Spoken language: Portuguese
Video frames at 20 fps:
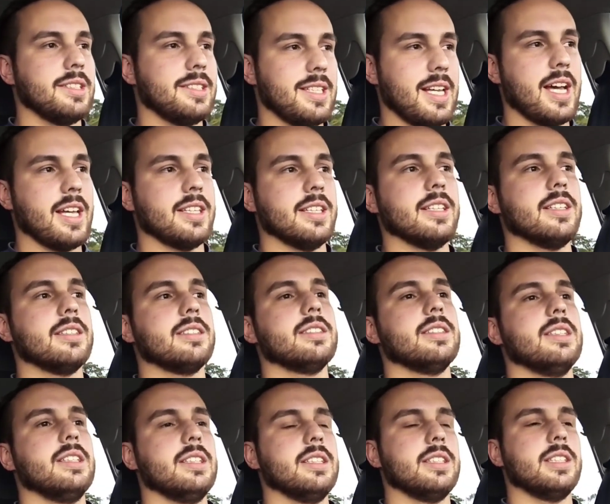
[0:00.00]
Nada.
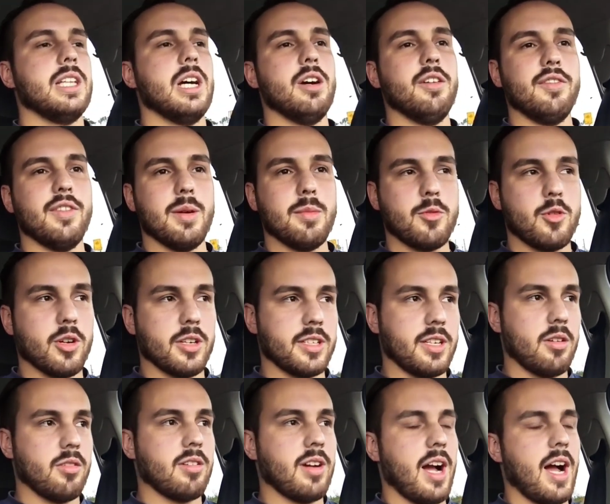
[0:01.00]
Não vamos
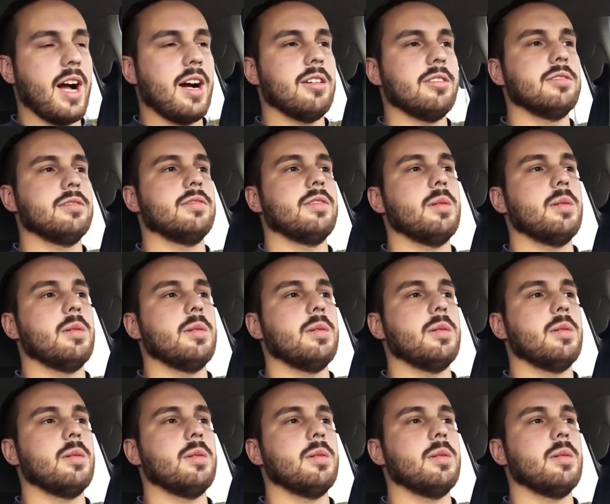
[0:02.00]
cortar o carro,